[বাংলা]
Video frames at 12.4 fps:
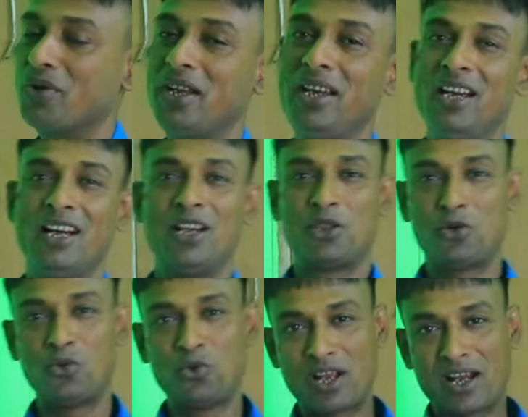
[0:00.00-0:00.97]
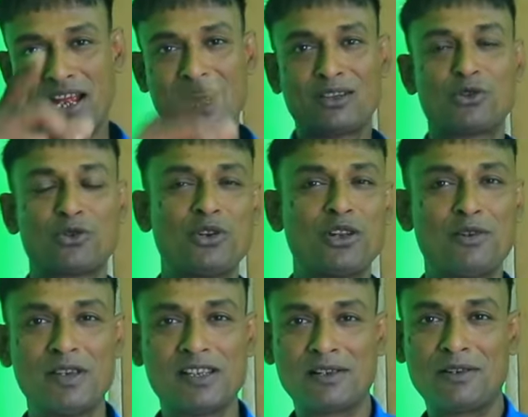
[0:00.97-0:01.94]
করি তো ওনারা এক
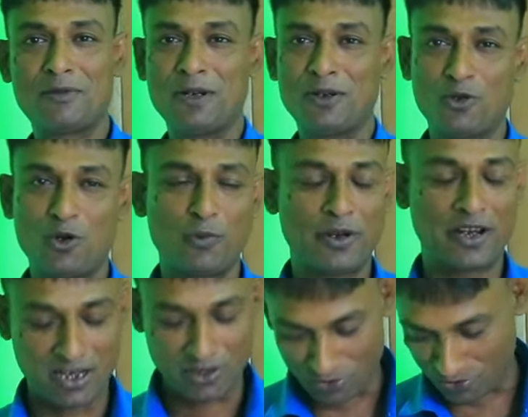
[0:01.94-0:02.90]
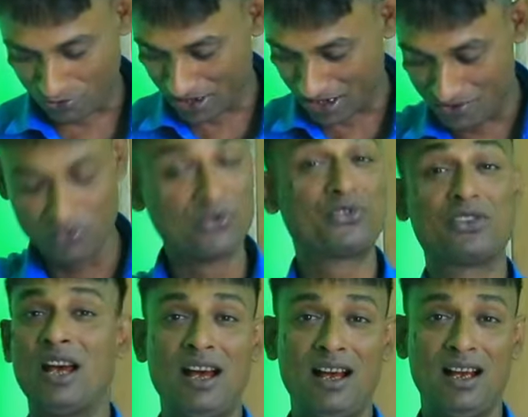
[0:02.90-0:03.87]
ধরনের মেজারমেন্ট করবে কারণ ওনারা
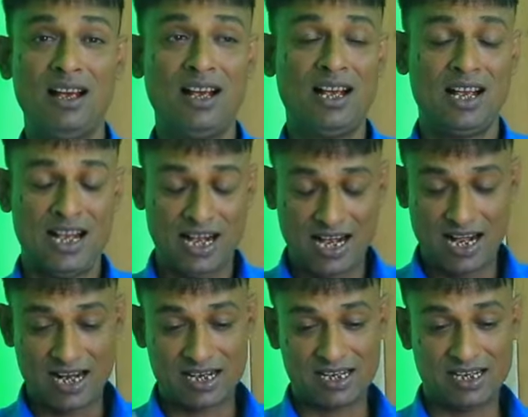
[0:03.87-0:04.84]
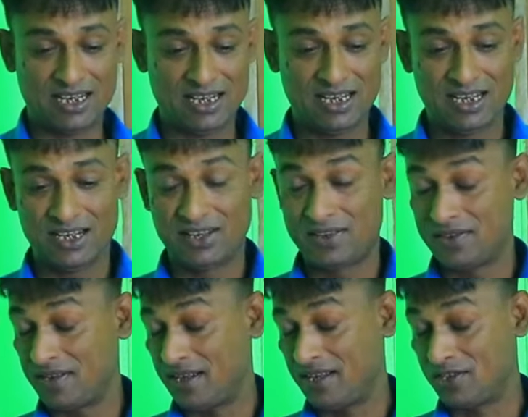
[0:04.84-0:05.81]
উৎসাহ আর
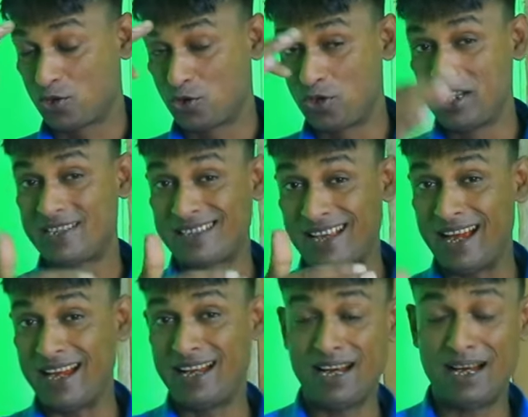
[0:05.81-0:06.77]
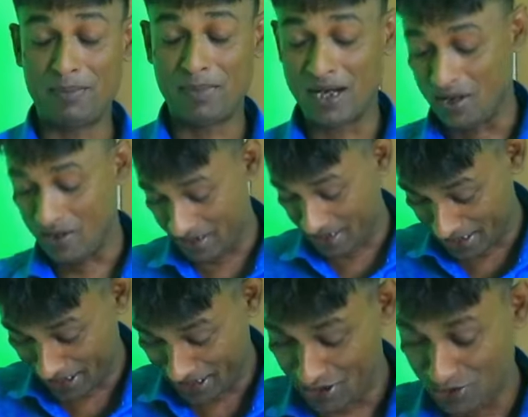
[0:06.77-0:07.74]
যদি চায়না বা
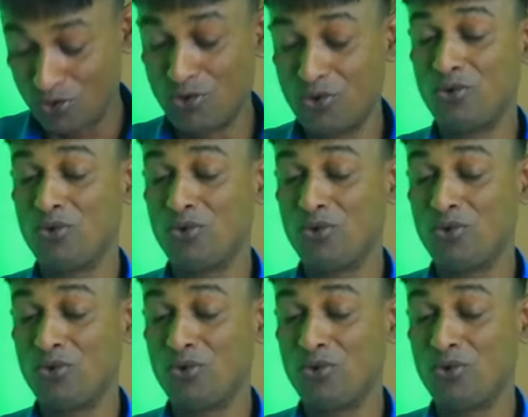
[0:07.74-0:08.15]
নিচু